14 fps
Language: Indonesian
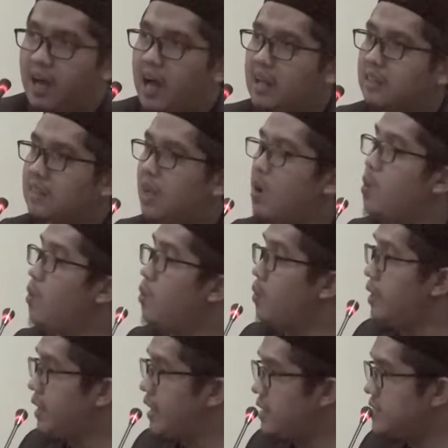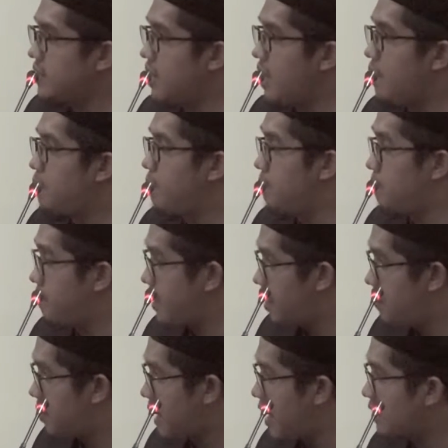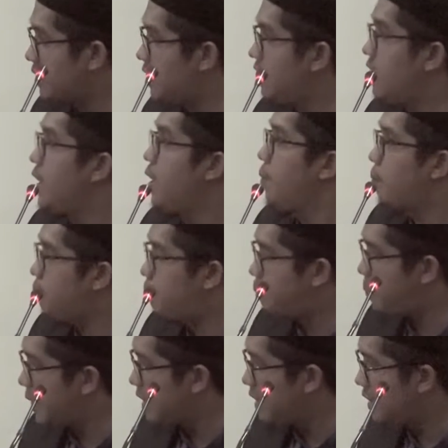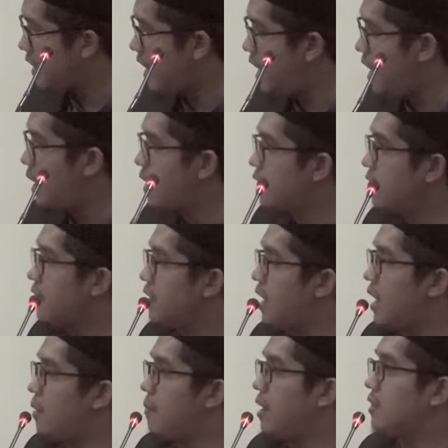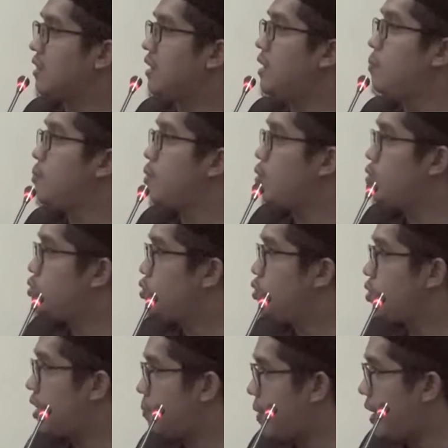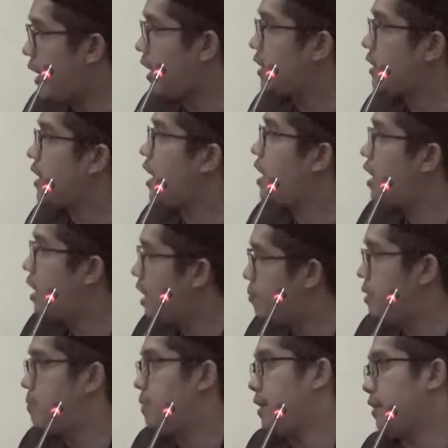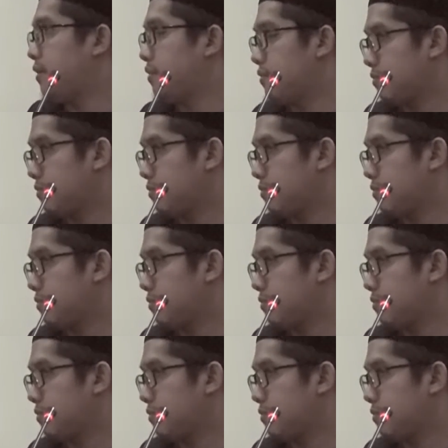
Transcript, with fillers: atau hijrah yang berarti pindah dalam arti menuju kebaikan yang lebih baik.